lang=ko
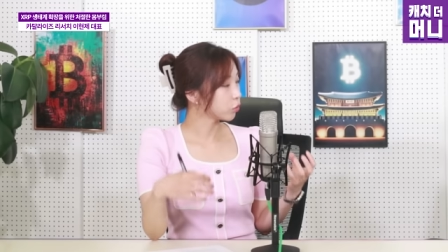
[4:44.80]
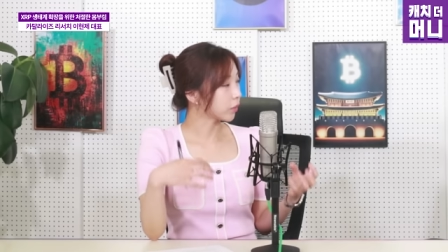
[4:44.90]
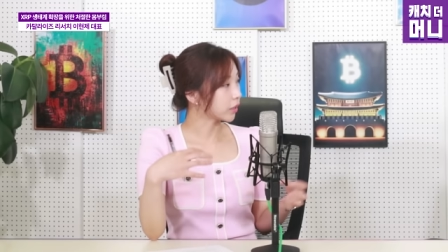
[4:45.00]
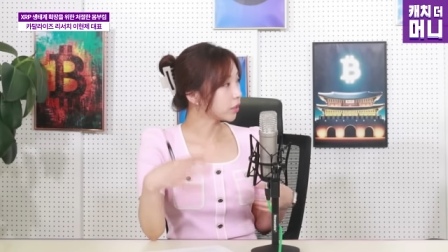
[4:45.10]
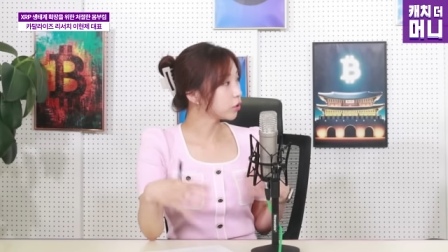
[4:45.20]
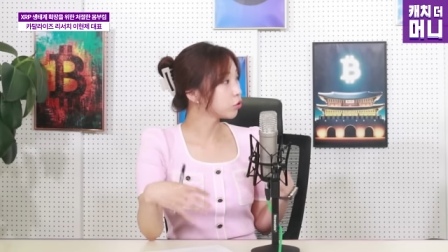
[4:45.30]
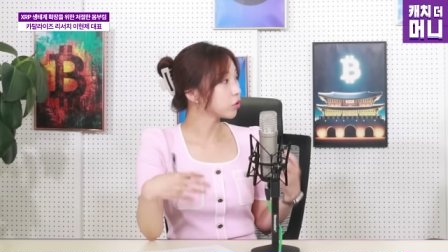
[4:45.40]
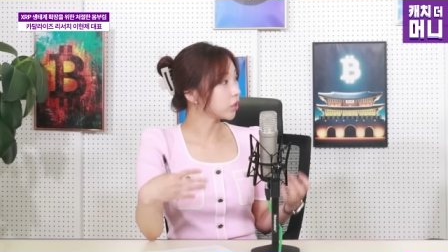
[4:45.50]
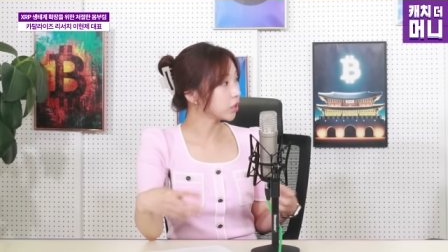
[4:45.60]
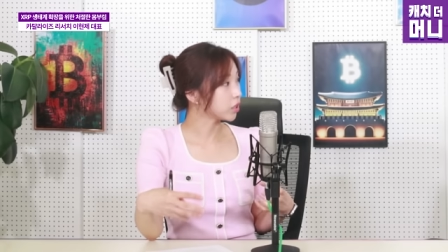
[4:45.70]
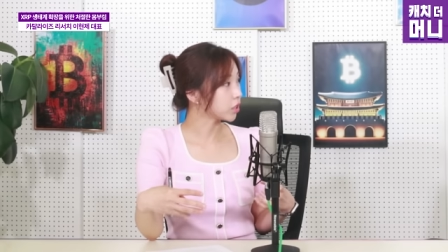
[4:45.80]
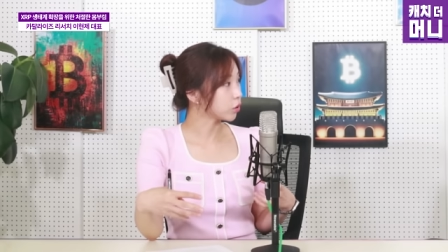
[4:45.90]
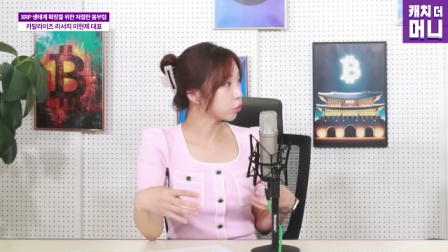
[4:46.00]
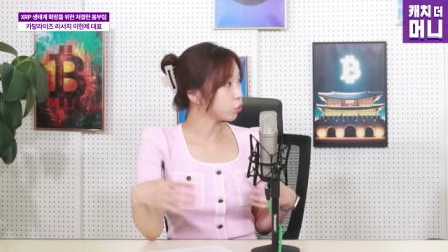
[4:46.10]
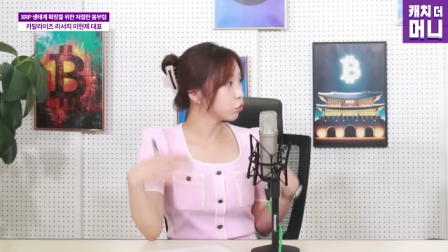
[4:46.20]
만들 수
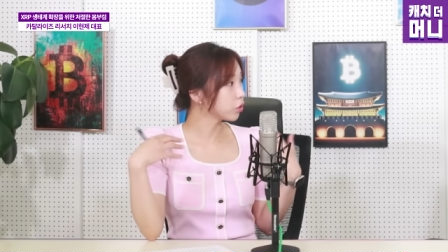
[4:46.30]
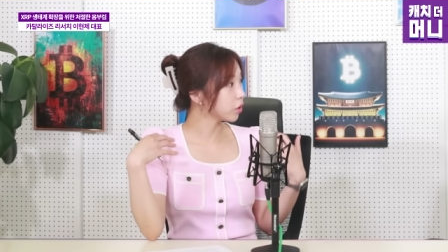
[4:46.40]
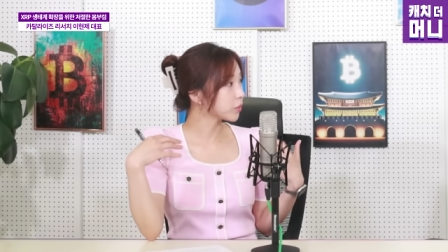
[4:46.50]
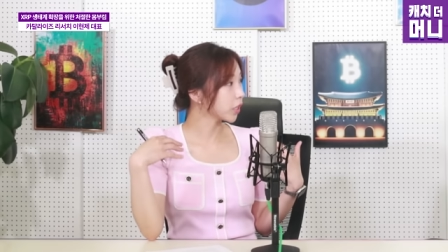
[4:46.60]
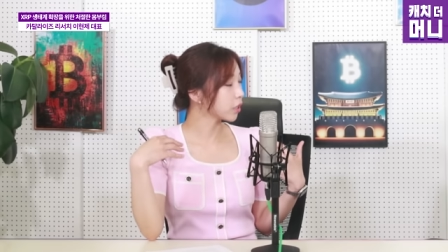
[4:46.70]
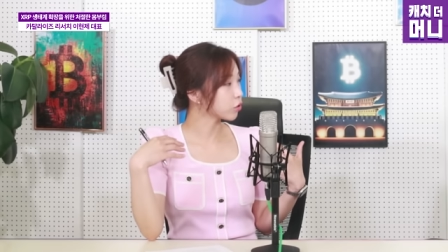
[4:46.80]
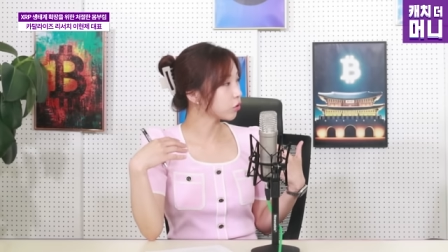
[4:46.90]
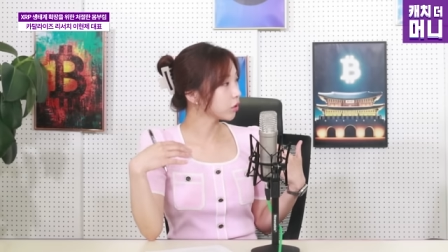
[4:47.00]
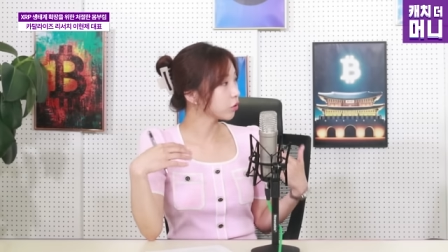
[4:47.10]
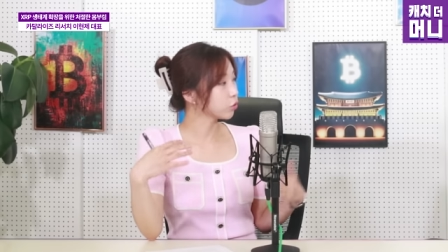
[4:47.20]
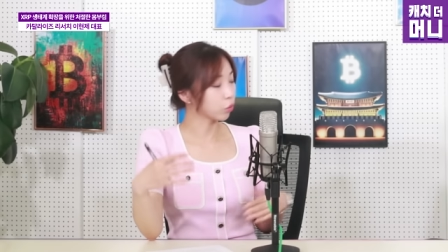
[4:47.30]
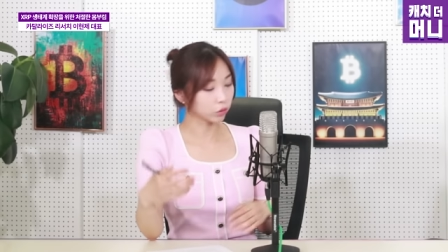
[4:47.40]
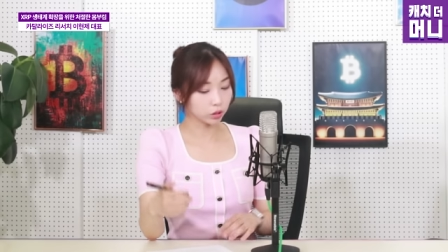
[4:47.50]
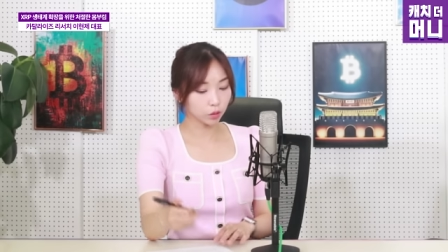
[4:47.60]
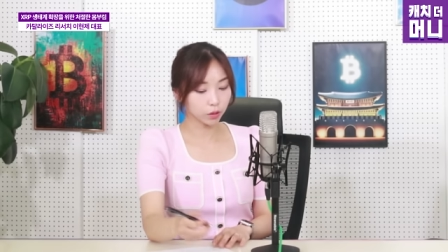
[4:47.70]
있는지, 또 유저 입장에서는 그걸 또
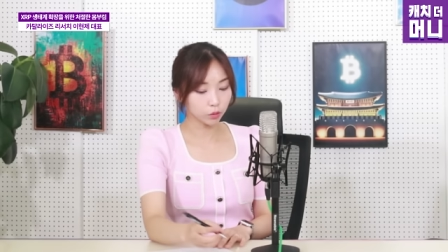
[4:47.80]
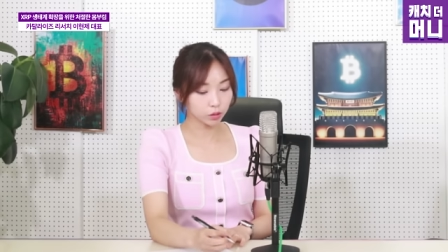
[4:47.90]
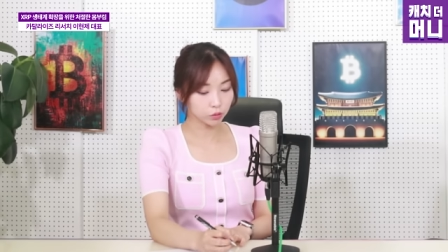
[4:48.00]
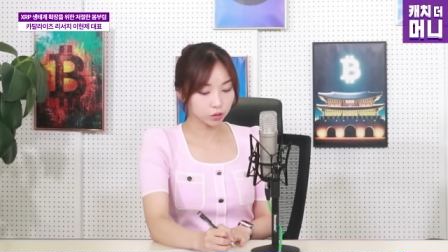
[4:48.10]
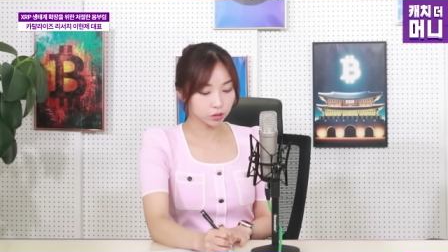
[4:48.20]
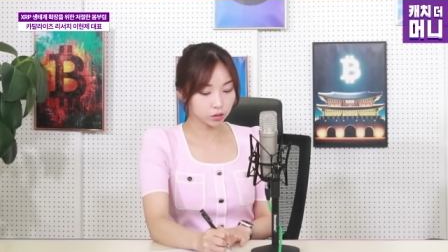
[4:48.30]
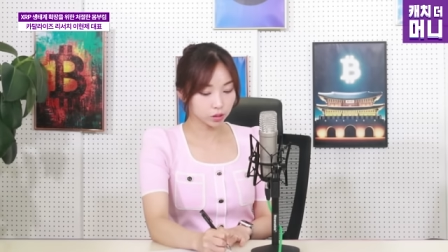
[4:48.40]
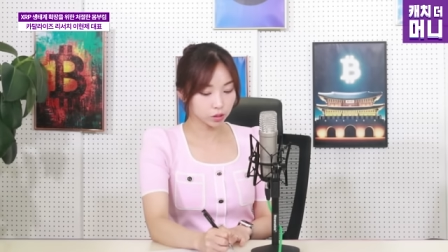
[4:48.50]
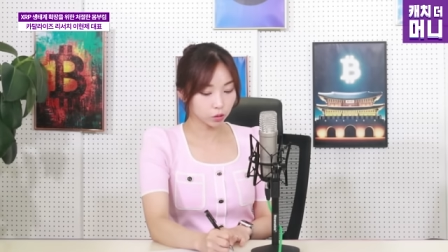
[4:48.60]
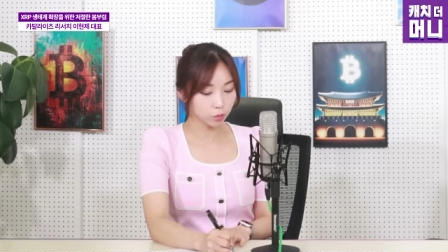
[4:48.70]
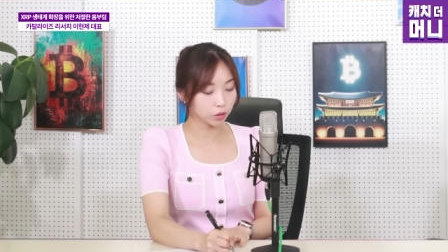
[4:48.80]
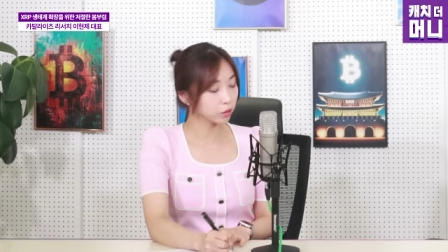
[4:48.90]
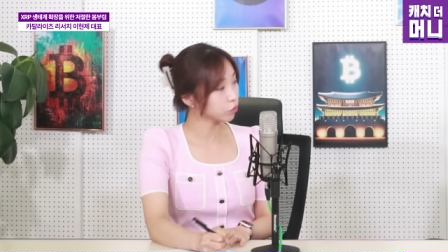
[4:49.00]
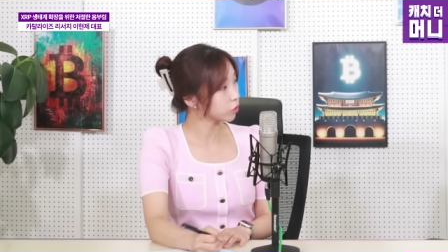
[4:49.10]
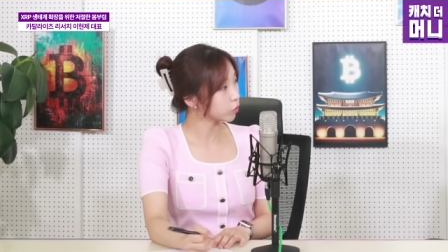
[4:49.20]
어떻게 활용할 수 있는지 설명을
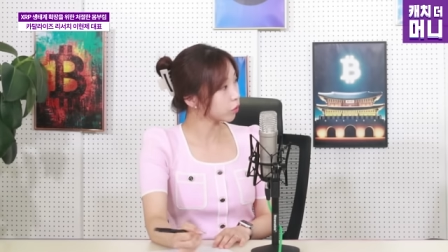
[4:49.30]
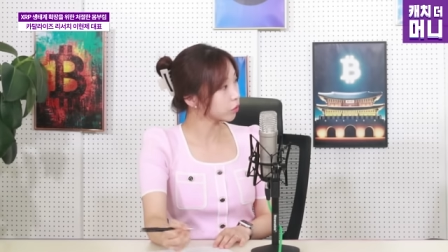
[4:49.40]
해주시면